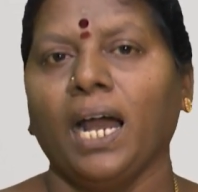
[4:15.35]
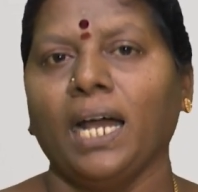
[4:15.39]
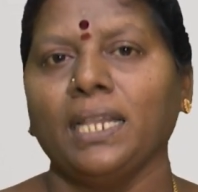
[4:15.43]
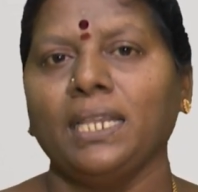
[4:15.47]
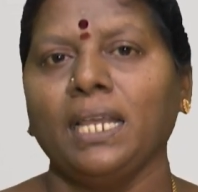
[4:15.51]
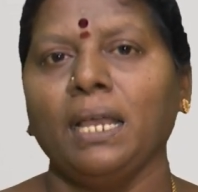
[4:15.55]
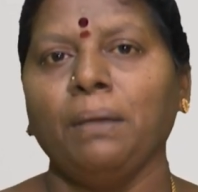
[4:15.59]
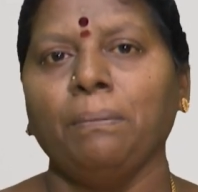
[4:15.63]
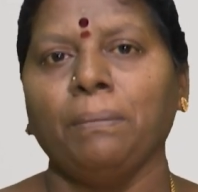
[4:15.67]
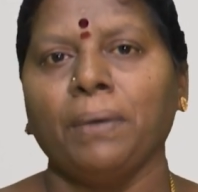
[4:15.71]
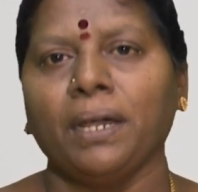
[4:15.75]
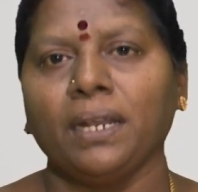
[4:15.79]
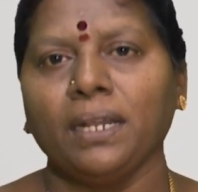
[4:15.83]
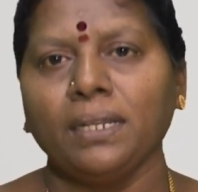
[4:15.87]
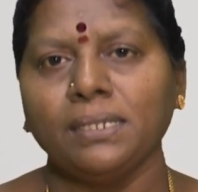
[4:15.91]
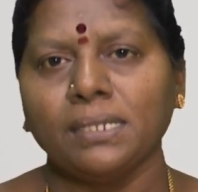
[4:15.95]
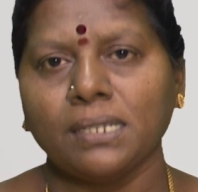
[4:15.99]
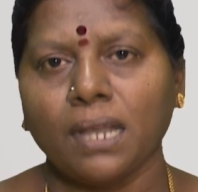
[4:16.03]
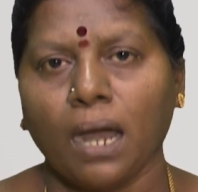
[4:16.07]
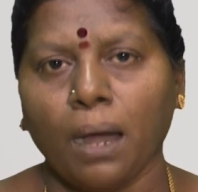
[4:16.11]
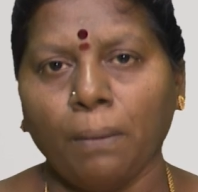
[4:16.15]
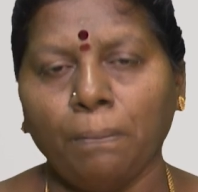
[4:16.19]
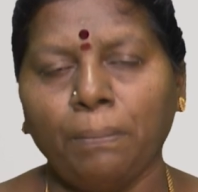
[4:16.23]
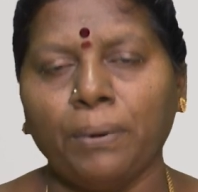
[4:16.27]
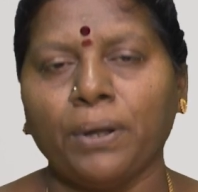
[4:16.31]
அதே மாதிரி
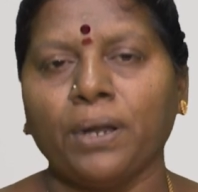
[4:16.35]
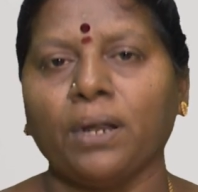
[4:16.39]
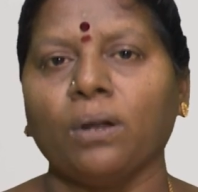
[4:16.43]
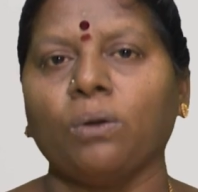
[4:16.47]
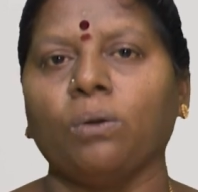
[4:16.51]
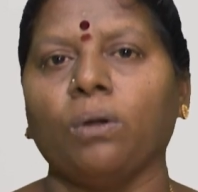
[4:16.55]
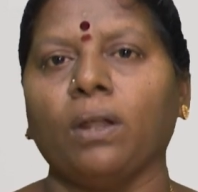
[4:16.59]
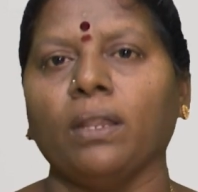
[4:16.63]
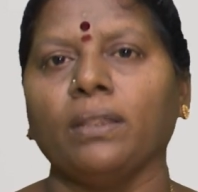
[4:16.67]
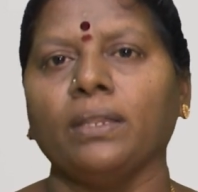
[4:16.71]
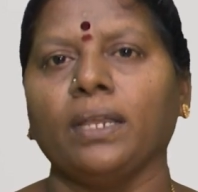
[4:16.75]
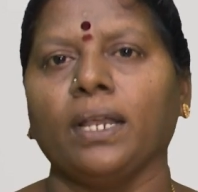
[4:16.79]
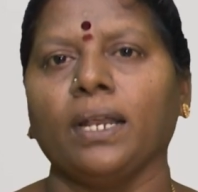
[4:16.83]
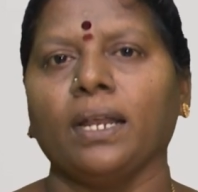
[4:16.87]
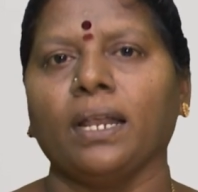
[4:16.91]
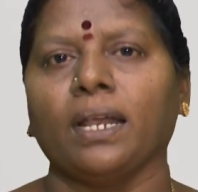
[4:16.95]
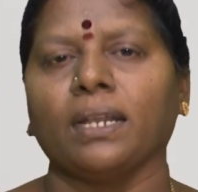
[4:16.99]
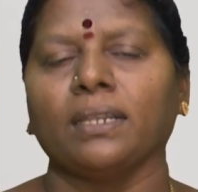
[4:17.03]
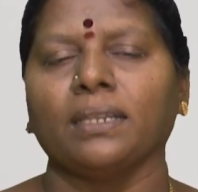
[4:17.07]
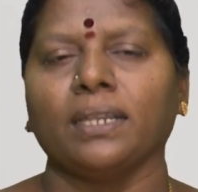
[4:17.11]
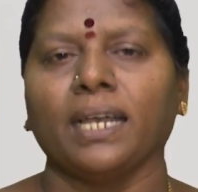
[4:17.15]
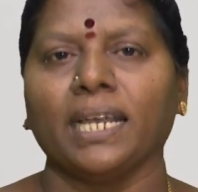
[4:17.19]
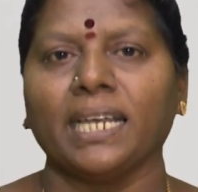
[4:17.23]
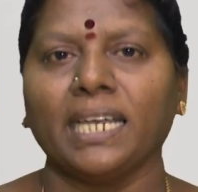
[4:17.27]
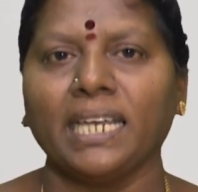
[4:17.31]
சாப்பிட்ற குழந்தைங்களா
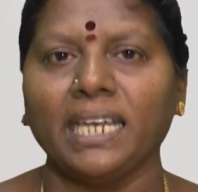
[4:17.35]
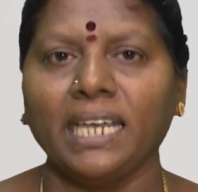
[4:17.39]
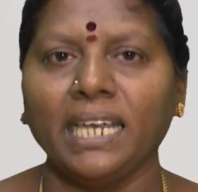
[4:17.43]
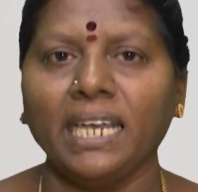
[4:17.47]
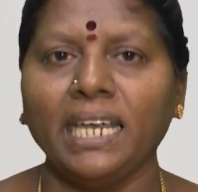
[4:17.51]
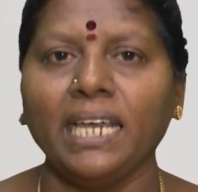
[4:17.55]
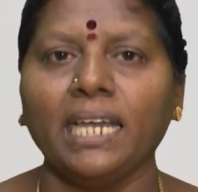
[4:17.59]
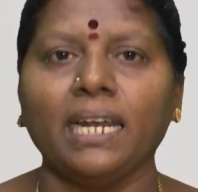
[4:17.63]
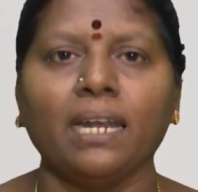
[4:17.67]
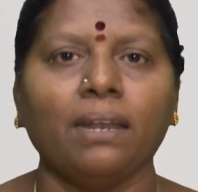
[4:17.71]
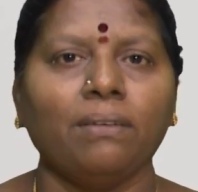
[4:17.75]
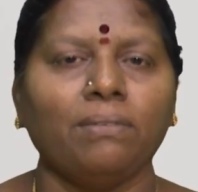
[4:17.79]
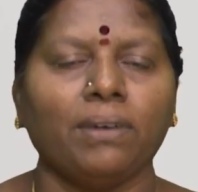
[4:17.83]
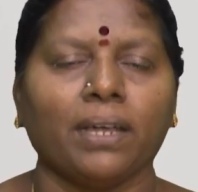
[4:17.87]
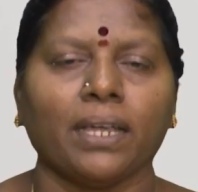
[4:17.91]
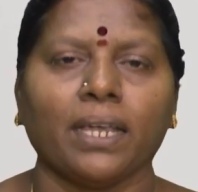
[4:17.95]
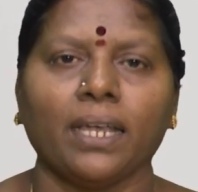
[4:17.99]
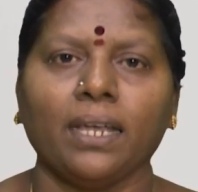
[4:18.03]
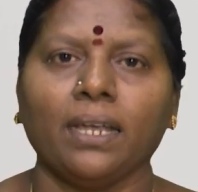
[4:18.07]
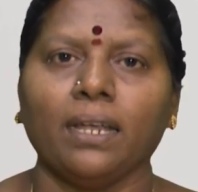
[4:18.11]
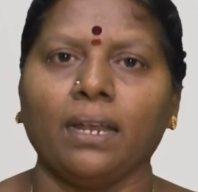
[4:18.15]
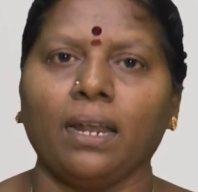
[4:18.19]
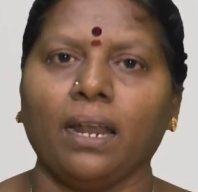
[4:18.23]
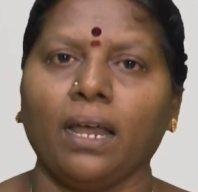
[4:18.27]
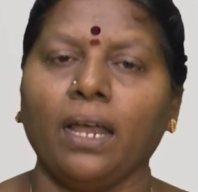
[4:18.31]
இருந்தால் கீரை
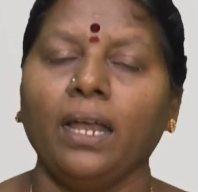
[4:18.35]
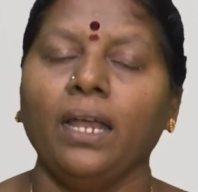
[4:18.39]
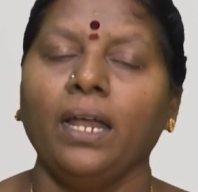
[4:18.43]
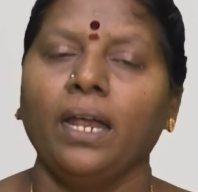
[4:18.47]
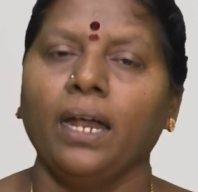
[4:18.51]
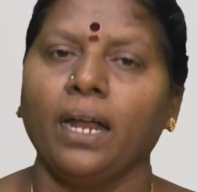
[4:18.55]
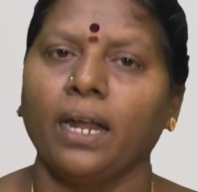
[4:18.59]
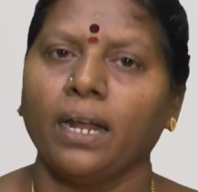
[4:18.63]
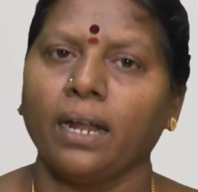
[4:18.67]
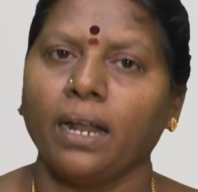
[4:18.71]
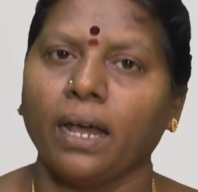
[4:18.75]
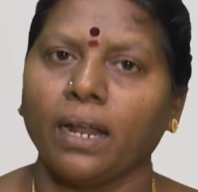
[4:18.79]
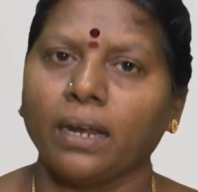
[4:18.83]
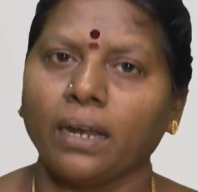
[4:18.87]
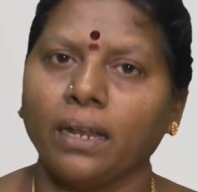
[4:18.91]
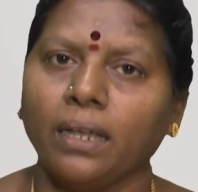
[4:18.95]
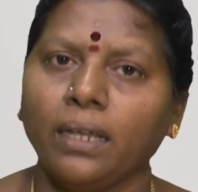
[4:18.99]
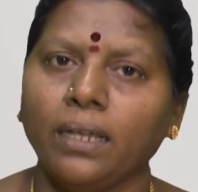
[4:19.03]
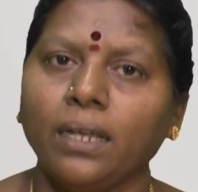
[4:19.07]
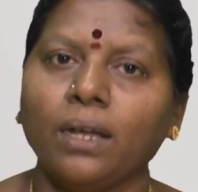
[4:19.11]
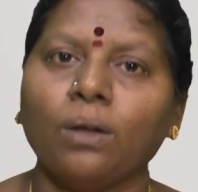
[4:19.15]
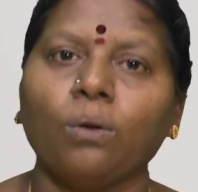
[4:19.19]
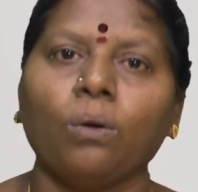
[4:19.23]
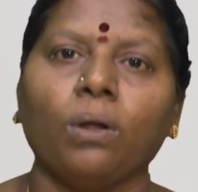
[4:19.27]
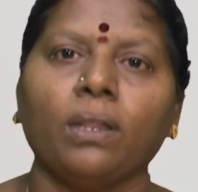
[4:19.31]
வகைகளை நிறைய
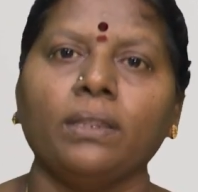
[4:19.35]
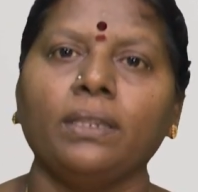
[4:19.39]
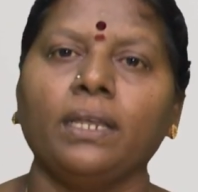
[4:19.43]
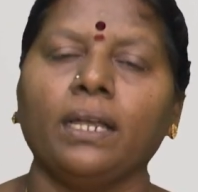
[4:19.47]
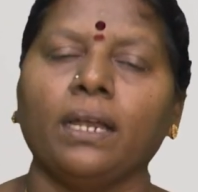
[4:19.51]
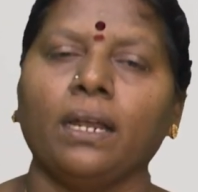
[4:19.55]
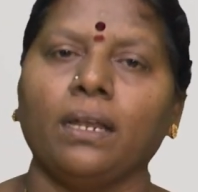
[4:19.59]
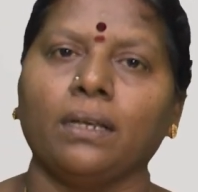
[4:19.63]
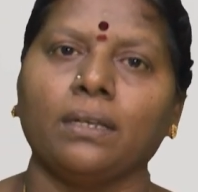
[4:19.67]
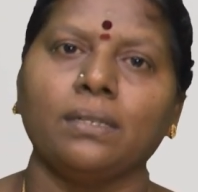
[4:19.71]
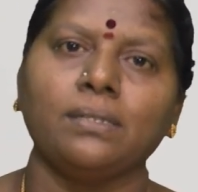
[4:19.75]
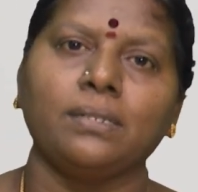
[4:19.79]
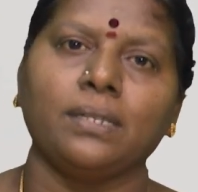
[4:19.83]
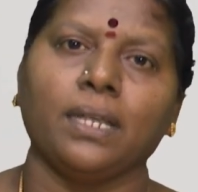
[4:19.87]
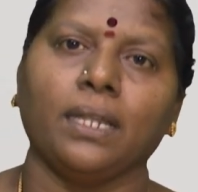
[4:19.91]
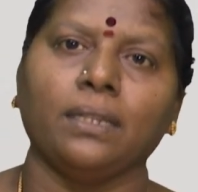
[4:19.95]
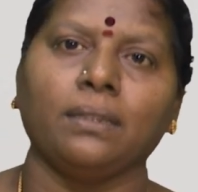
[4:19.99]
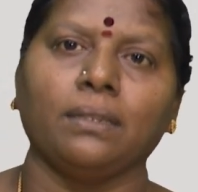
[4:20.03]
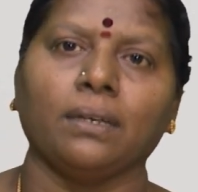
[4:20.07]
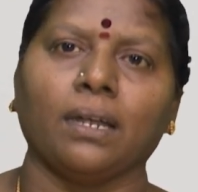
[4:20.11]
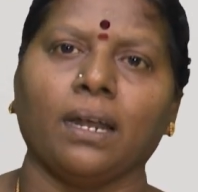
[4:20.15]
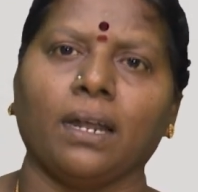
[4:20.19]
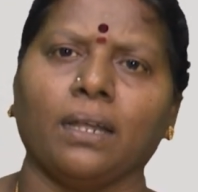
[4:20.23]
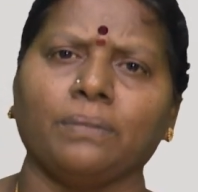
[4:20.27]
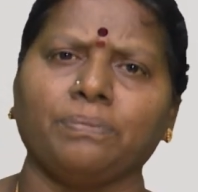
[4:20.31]
குழந்தைங்களுக்கு
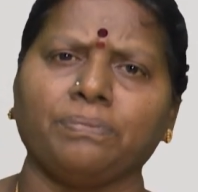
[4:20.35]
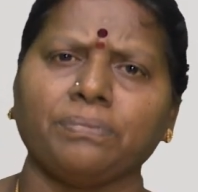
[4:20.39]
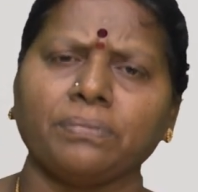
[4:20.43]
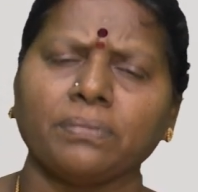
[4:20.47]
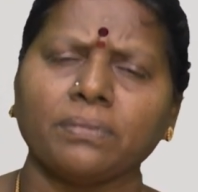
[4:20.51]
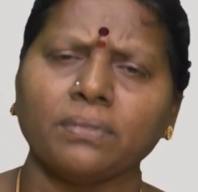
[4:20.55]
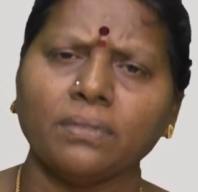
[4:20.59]
சேர்த்துக்கலாம்